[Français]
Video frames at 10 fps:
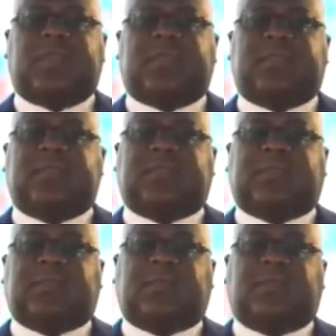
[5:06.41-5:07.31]

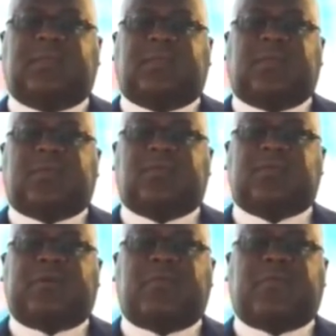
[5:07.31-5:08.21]
inédite,
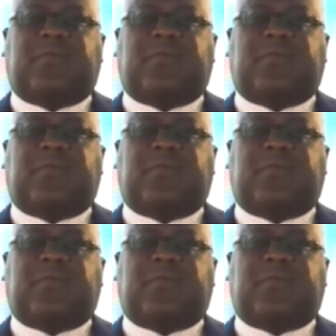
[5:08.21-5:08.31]
nous avons